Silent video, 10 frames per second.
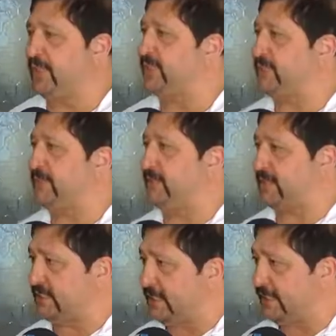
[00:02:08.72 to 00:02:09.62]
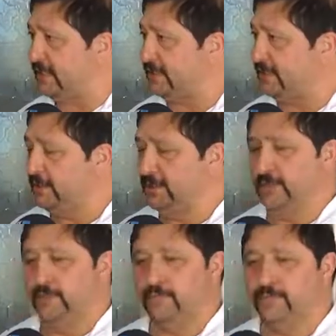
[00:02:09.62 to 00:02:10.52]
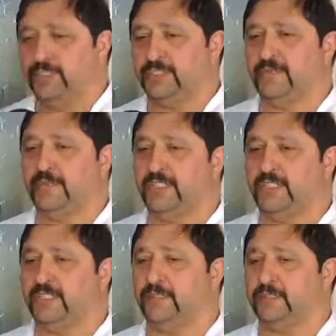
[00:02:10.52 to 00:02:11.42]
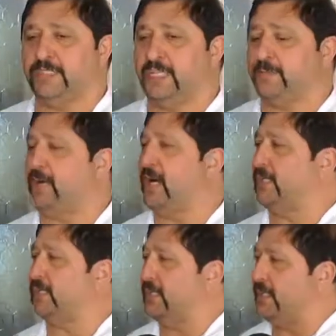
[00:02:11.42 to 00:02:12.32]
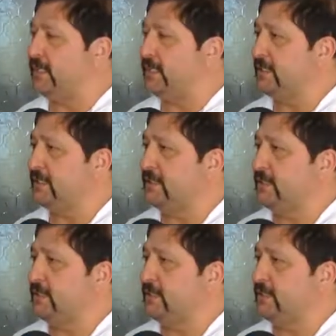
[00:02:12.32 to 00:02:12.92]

bir hesap etseler bizim verdiğimiz et pahalı değil ki.